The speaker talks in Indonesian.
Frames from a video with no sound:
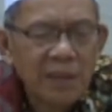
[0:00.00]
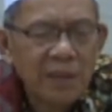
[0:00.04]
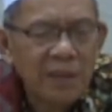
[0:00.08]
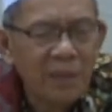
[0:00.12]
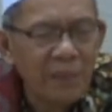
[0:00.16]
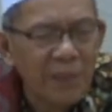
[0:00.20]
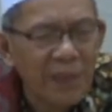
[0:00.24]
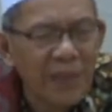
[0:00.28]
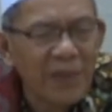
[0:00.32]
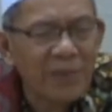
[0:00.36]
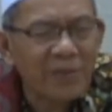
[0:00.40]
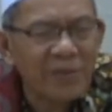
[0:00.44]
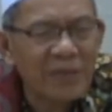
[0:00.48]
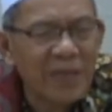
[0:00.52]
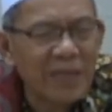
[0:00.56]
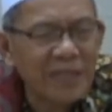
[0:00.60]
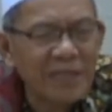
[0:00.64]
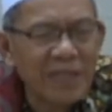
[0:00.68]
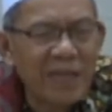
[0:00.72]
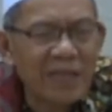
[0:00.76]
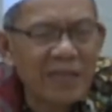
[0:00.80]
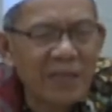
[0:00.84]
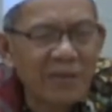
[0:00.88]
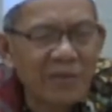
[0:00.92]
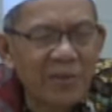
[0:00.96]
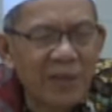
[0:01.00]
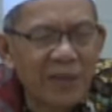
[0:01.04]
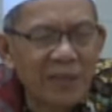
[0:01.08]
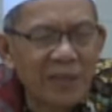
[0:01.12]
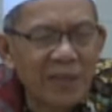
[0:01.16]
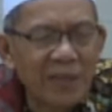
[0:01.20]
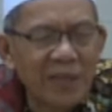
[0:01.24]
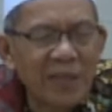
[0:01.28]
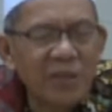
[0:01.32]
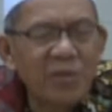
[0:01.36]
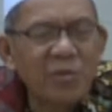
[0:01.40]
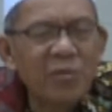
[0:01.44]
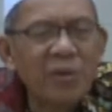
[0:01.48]
Temilu tasih hati orang
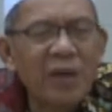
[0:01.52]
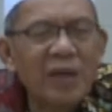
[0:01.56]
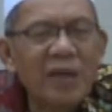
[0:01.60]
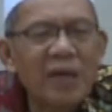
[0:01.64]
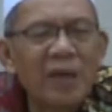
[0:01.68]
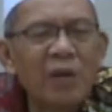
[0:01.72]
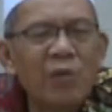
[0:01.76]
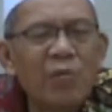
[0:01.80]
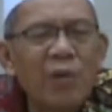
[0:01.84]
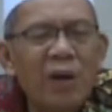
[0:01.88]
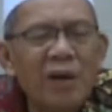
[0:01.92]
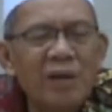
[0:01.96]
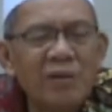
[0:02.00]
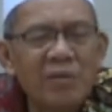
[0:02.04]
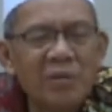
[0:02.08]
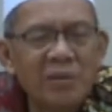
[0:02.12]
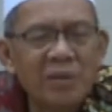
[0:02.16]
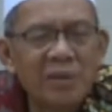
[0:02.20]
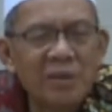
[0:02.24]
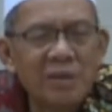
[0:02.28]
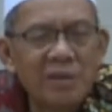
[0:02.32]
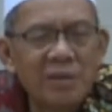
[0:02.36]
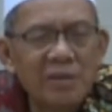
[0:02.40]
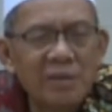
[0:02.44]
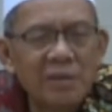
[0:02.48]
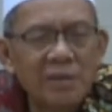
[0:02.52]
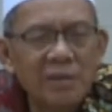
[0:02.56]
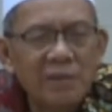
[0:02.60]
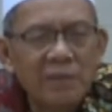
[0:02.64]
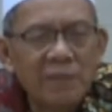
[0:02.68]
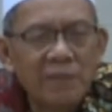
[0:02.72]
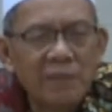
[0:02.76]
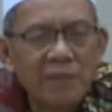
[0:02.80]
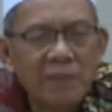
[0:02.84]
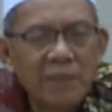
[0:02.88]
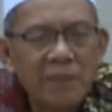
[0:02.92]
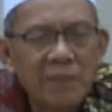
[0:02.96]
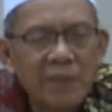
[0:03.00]
teh. Itu ngarana wangkot.
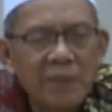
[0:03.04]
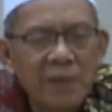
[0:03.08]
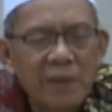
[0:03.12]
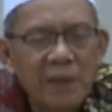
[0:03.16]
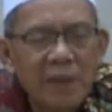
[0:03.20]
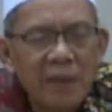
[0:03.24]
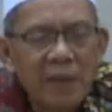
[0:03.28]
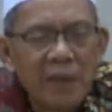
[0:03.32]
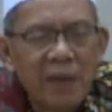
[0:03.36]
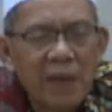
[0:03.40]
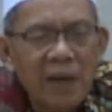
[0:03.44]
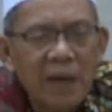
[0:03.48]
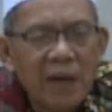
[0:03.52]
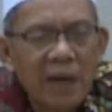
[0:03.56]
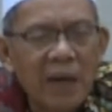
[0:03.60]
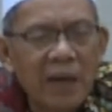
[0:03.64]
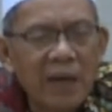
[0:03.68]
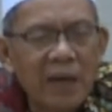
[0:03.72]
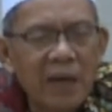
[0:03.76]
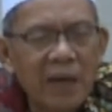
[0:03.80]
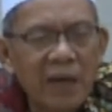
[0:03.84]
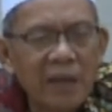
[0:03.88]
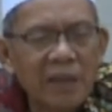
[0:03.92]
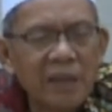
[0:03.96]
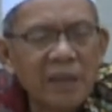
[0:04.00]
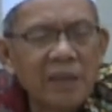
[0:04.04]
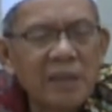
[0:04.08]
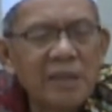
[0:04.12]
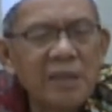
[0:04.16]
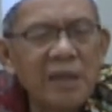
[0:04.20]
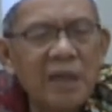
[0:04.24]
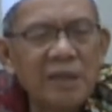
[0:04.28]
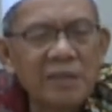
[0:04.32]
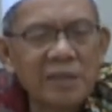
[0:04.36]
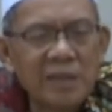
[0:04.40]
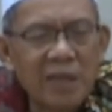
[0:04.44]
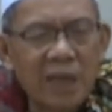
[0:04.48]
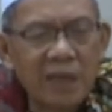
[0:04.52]
Ngarana teh
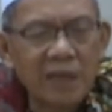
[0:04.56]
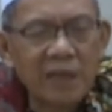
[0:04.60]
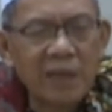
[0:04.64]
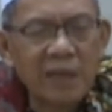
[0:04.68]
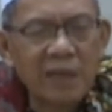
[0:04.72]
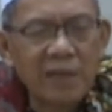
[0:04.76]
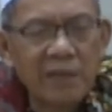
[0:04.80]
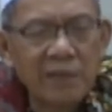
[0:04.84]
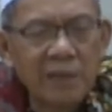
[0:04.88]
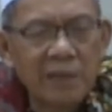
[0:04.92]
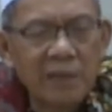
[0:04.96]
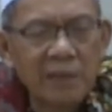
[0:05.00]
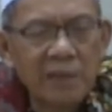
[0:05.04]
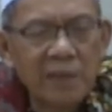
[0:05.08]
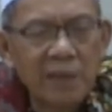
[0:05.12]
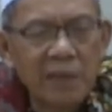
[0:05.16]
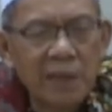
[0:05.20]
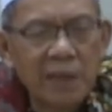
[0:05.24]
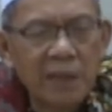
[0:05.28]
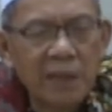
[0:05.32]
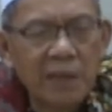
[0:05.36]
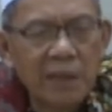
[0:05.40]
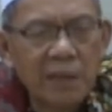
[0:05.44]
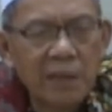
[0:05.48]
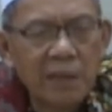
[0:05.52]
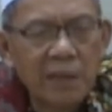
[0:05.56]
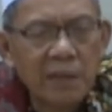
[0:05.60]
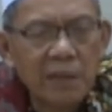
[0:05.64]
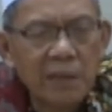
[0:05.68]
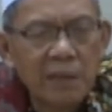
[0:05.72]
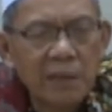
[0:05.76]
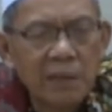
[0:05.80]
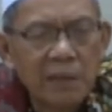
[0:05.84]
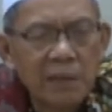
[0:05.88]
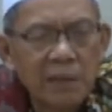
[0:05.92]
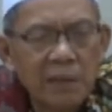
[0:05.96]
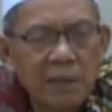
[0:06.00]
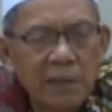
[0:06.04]
teas hati. No gitu, ngarana teh.
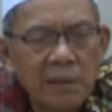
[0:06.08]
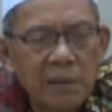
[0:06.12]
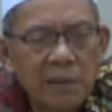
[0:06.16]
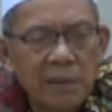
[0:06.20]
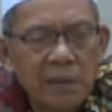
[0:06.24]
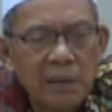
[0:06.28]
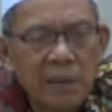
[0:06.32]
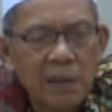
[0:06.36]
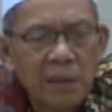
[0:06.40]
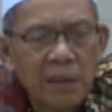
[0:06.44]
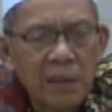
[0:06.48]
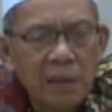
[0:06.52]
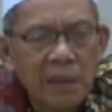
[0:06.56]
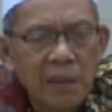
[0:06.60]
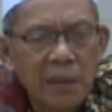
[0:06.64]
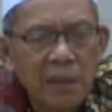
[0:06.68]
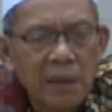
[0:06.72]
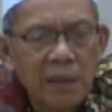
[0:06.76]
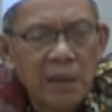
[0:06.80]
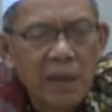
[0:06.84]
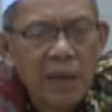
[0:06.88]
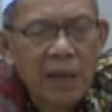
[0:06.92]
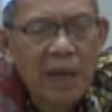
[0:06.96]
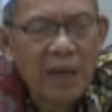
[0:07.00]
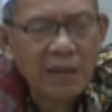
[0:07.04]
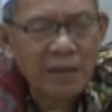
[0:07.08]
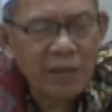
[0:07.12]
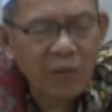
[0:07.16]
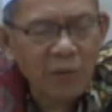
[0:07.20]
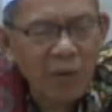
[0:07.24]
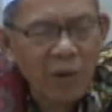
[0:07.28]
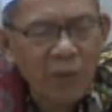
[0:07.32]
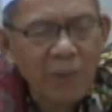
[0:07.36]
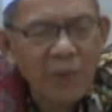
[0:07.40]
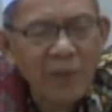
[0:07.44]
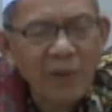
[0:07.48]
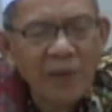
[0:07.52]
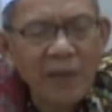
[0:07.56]
Atau
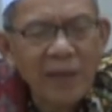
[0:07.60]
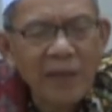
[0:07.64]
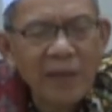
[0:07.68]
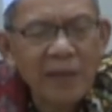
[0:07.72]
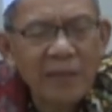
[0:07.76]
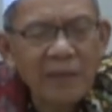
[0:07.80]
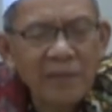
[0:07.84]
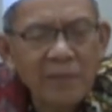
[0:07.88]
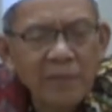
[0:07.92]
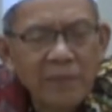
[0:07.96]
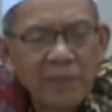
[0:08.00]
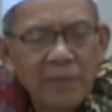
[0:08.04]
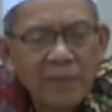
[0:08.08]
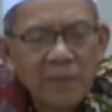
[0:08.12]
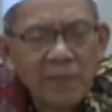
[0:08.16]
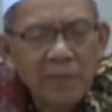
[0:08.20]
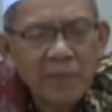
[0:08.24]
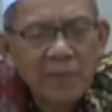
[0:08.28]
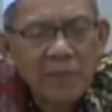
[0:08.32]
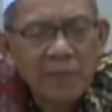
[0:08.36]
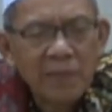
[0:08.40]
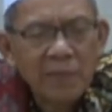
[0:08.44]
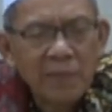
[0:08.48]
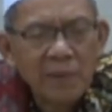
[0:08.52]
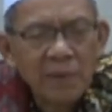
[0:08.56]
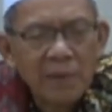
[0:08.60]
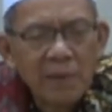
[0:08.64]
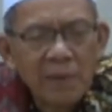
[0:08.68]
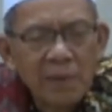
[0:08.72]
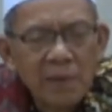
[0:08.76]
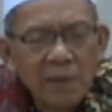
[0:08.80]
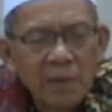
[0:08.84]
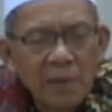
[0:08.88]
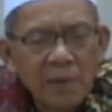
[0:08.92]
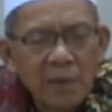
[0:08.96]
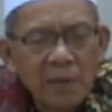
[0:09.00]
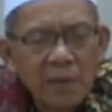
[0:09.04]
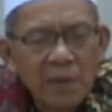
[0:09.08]
obrolan.
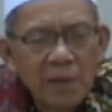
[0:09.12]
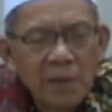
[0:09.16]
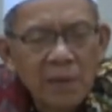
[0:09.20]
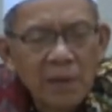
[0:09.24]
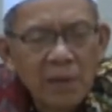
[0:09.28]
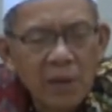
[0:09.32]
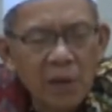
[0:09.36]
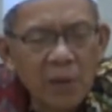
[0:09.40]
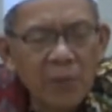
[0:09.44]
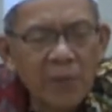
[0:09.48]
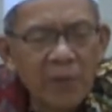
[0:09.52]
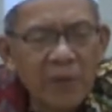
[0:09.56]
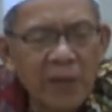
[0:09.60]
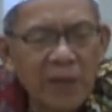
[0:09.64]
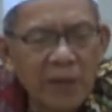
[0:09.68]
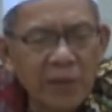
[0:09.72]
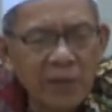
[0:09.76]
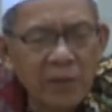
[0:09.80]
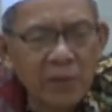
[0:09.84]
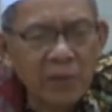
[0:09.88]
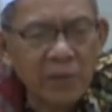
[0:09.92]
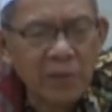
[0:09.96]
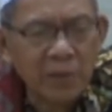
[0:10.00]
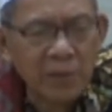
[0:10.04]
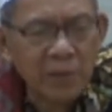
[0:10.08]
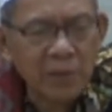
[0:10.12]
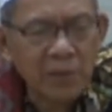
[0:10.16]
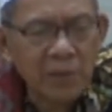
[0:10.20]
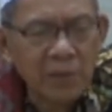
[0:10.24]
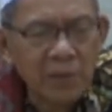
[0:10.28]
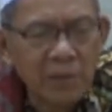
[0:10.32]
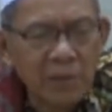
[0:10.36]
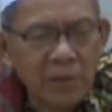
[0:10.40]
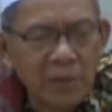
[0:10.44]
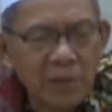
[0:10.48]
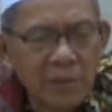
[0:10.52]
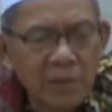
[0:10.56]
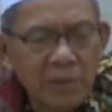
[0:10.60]
Obrolan
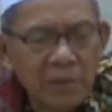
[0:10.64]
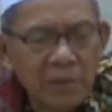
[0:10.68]
guru